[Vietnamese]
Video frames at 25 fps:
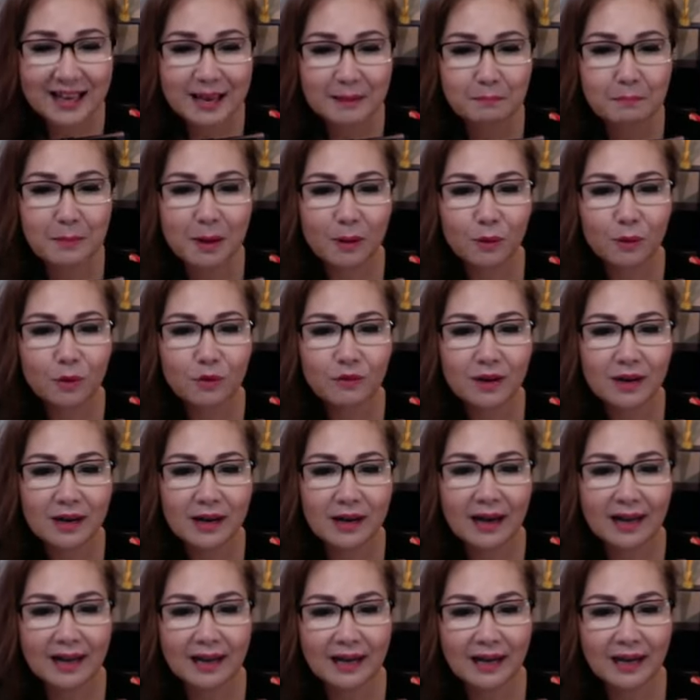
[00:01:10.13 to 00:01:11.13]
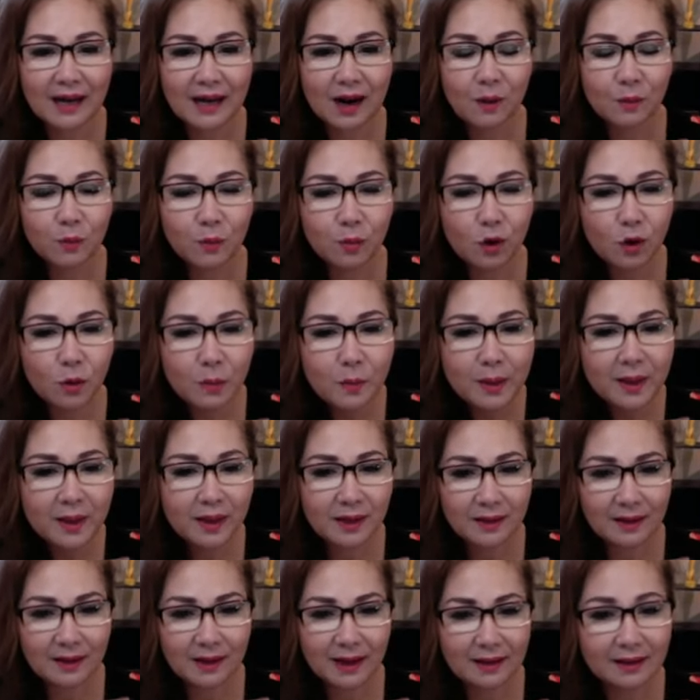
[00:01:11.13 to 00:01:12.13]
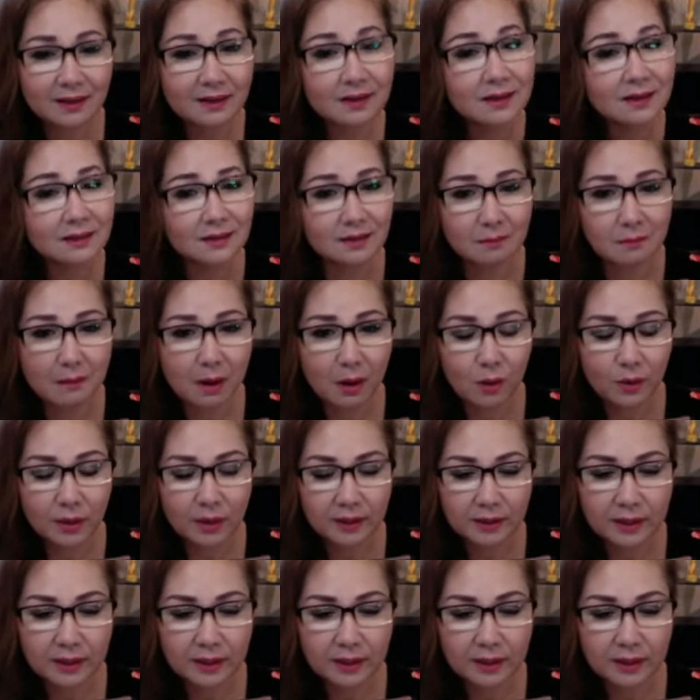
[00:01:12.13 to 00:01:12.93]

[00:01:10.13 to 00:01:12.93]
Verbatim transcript: mà quý vị lại không có biết cách dưỡng môi,